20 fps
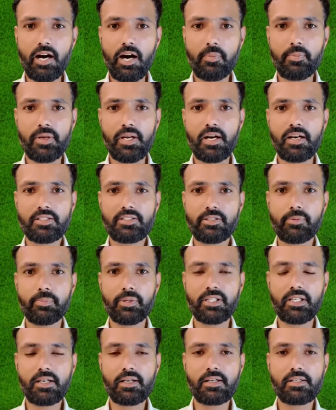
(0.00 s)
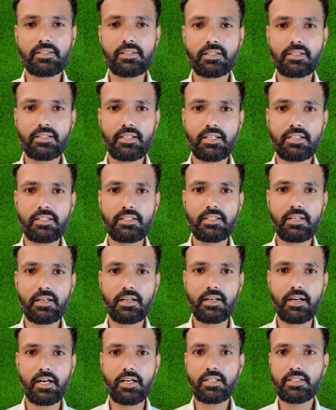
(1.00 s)
आप यहाँ से पता कर सकते हैं कि ये
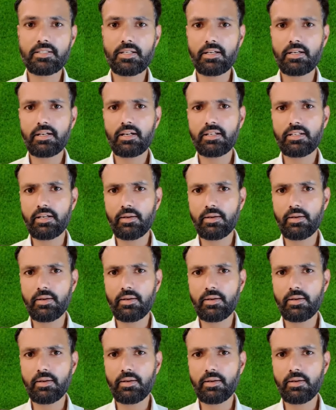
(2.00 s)
खिलाड़ी चलेगा